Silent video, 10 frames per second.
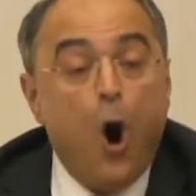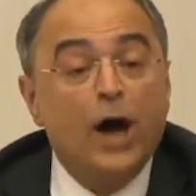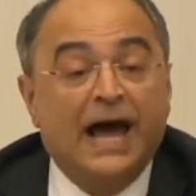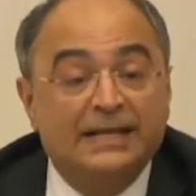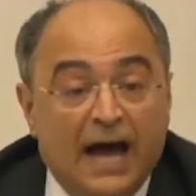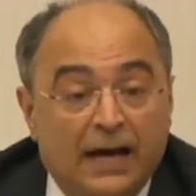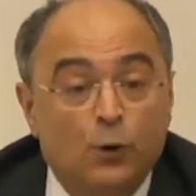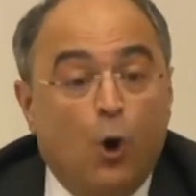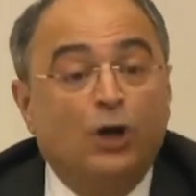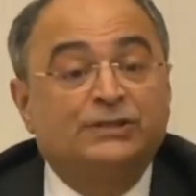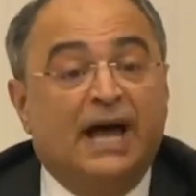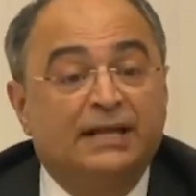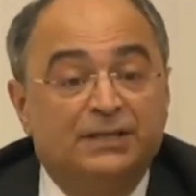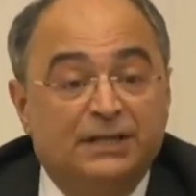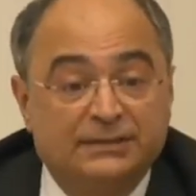Oradan o
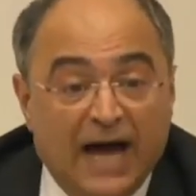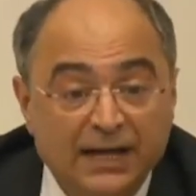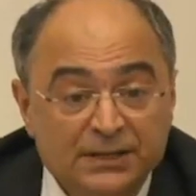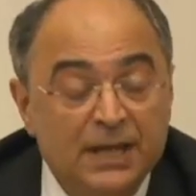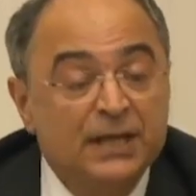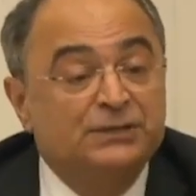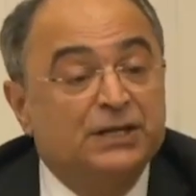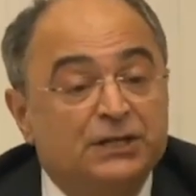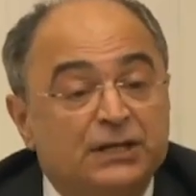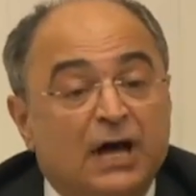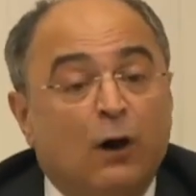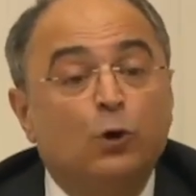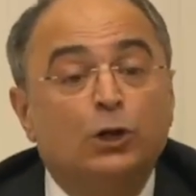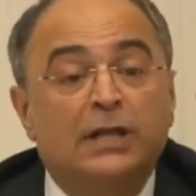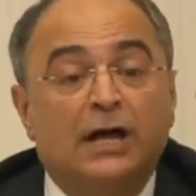sandıktan sizi
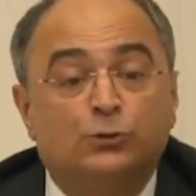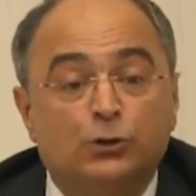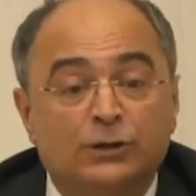davul